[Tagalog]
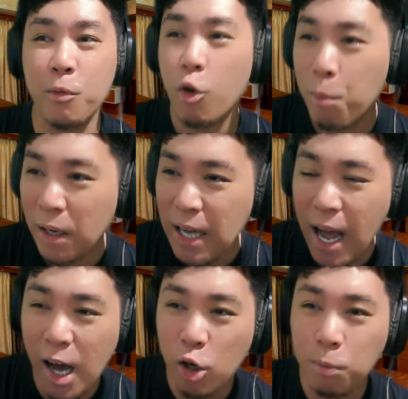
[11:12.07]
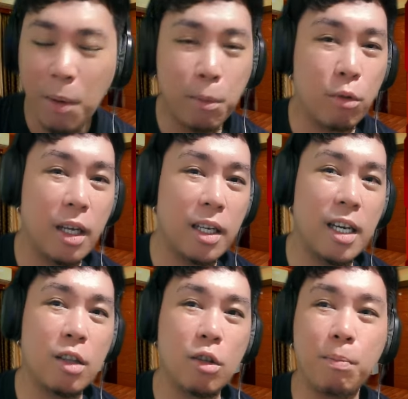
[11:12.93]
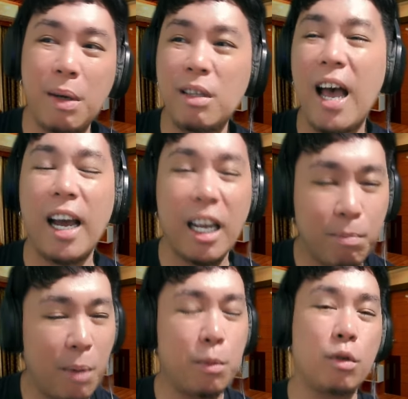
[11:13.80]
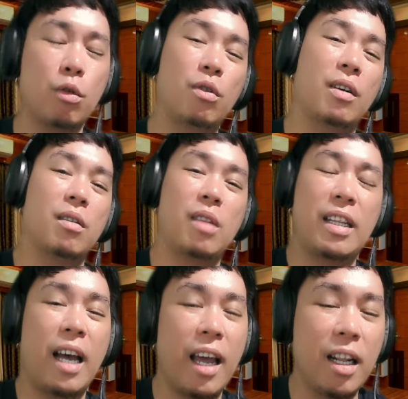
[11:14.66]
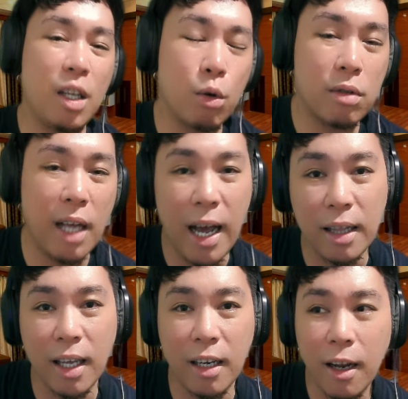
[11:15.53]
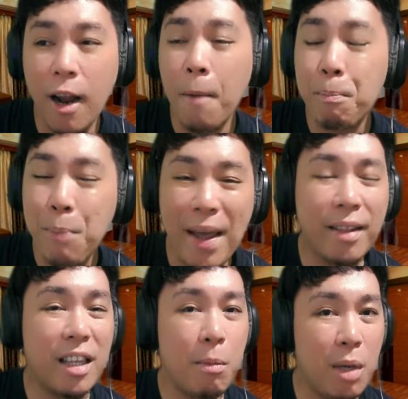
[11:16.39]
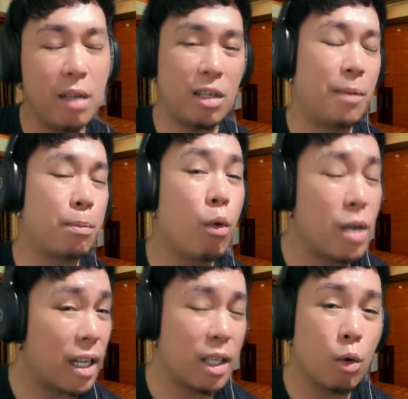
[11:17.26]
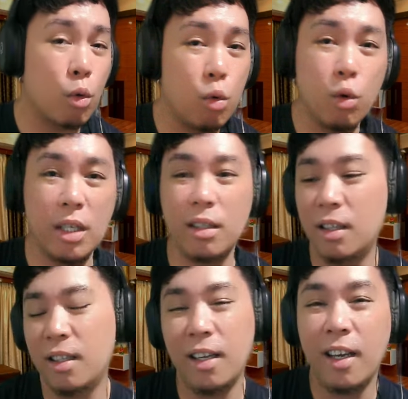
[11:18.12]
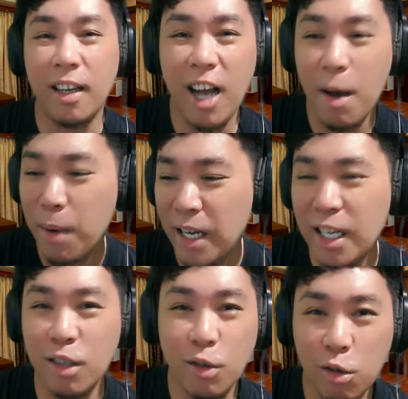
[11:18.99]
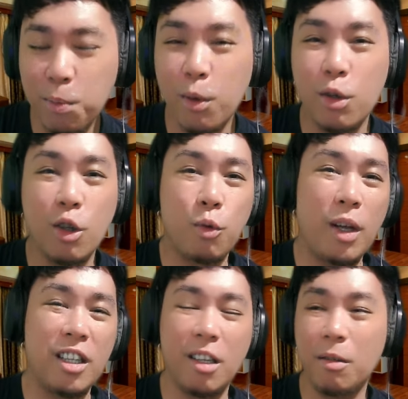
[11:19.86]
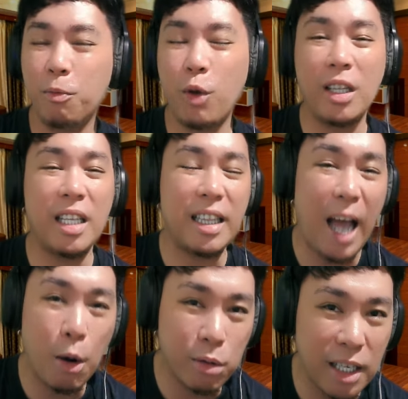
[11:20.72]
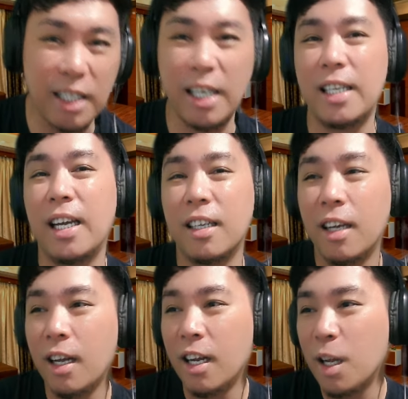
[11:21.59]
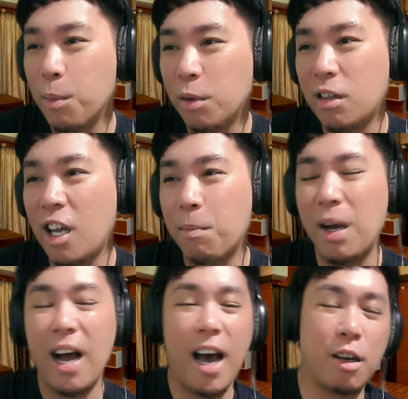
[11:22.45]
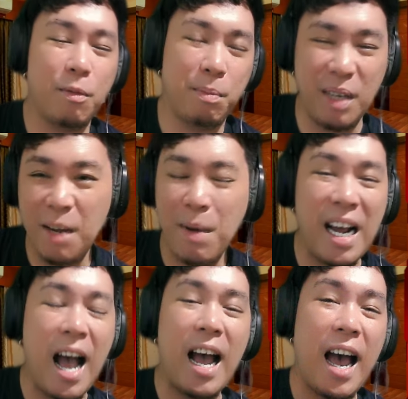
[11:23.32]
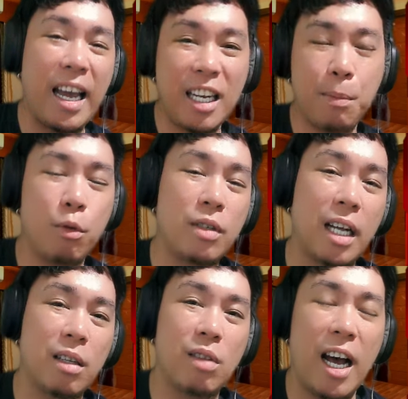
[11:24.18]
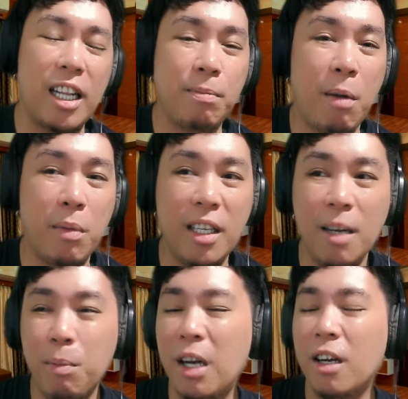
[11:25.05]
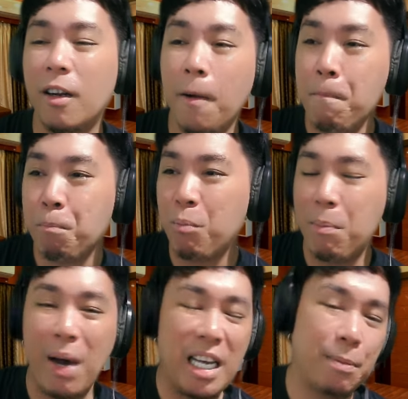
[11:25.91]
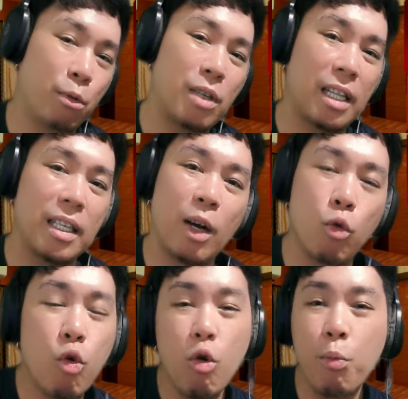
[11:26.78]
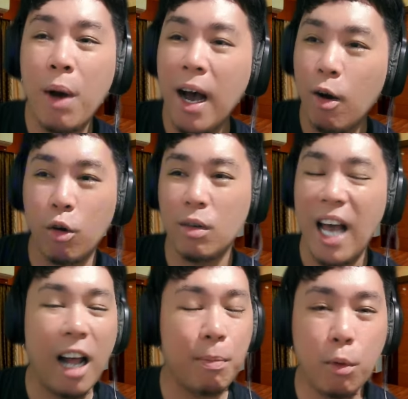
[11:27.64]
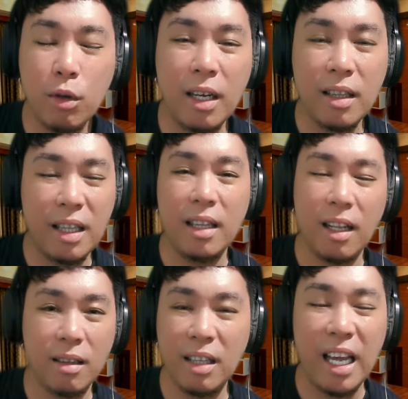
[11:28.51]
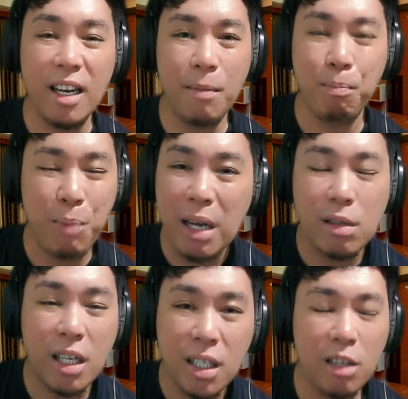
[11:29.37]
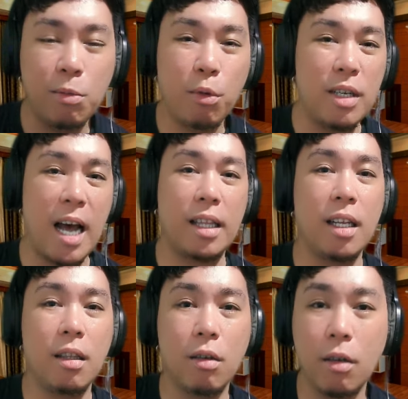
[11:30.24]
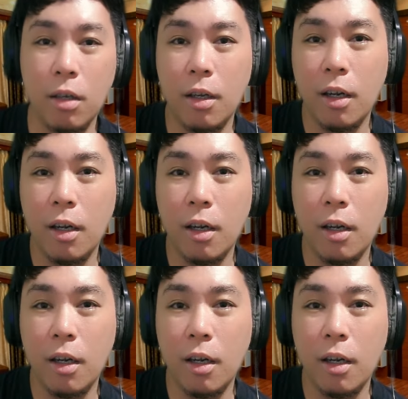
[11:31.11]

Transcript: Kung magkakaroon pa po ng ganito, pasakit pa po ito ng, ng LTO sa atin, 20 mil saan po natin kukunin? Kamay ng Diyos po yung 20 20,000 na yan. Imbis na ipang, ano, ipangkakain na po natin sa ating pamilya, pang babayad po natin ng upa o lahat po ng daily basic needs po natin, no,